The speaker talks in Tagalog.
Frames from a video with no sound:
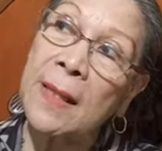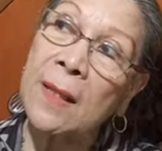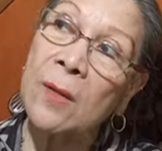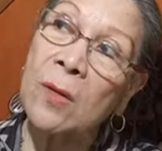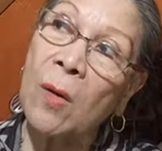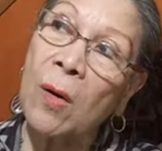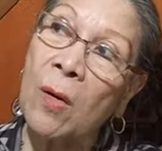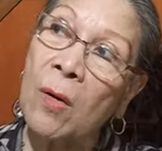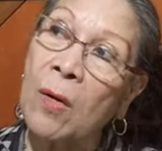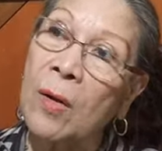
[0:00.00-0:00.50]

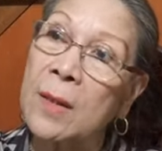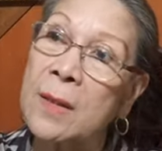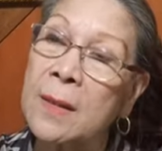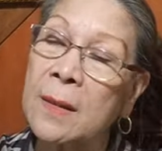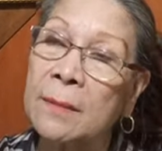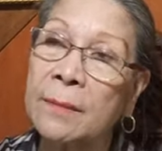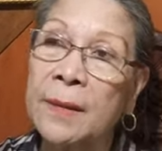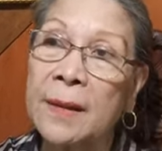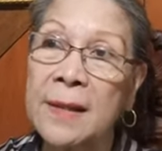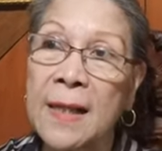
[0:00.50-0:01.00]
Ilocos
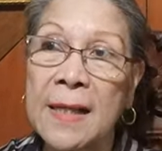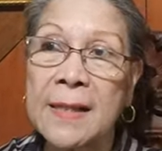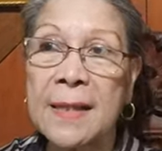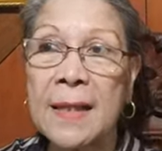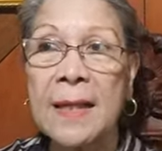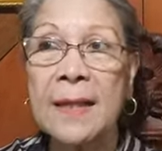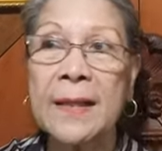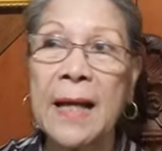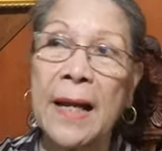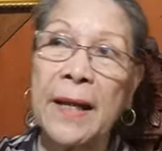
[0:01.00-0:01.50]

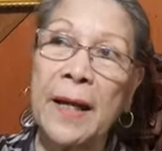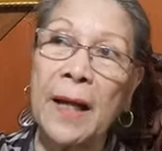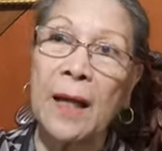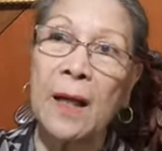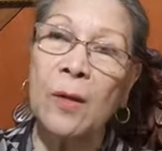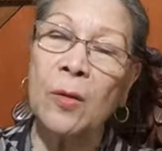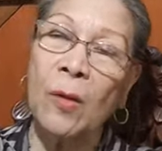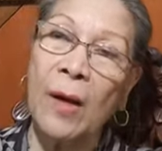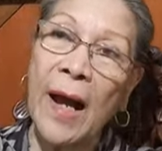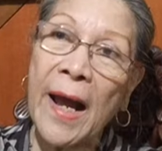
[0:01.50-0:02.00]
nagsasalita ng
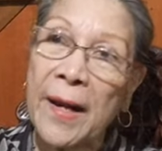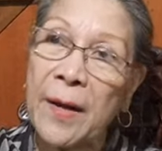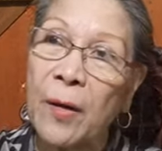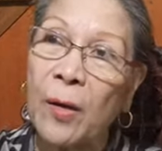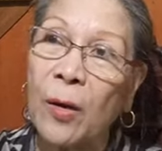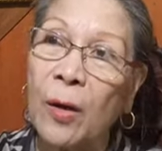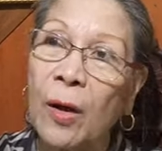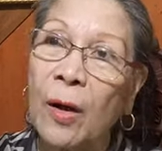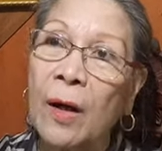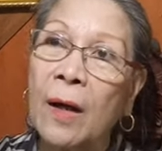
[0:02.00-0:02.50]

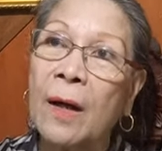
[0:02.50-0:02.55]
Ilocano